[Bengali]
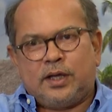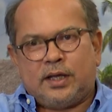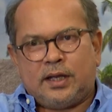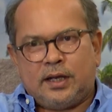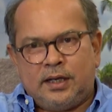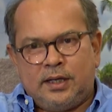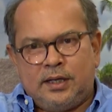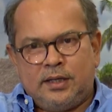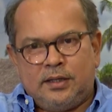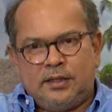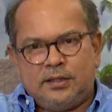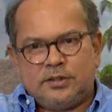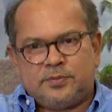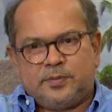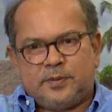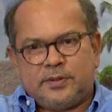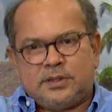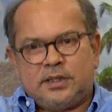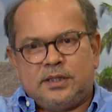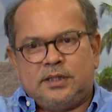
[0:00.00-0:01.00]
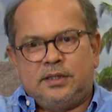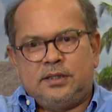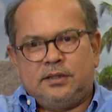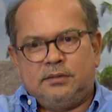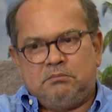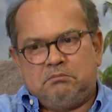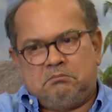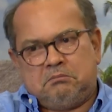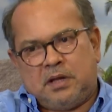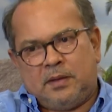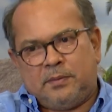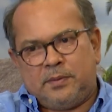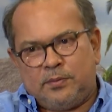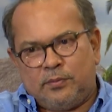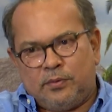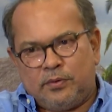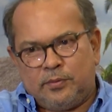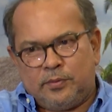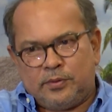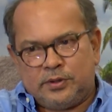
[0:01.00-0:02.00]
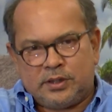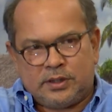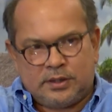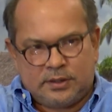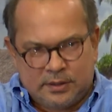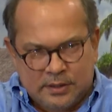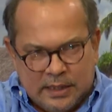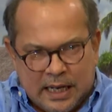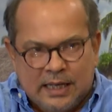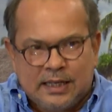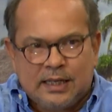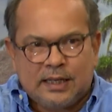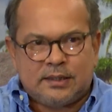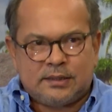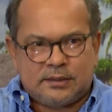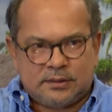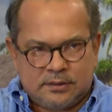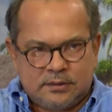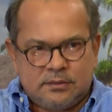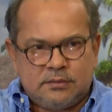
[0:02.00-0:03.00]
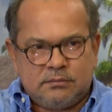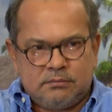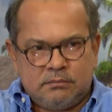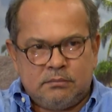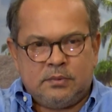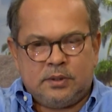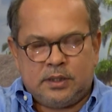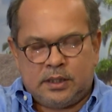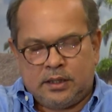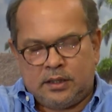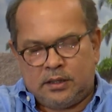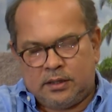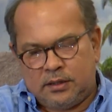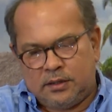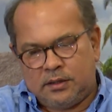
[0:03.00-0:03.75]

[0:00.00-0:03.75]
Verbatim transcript: দেখেননি স্পেশালি আমি বলবো যে ঢাকার মানে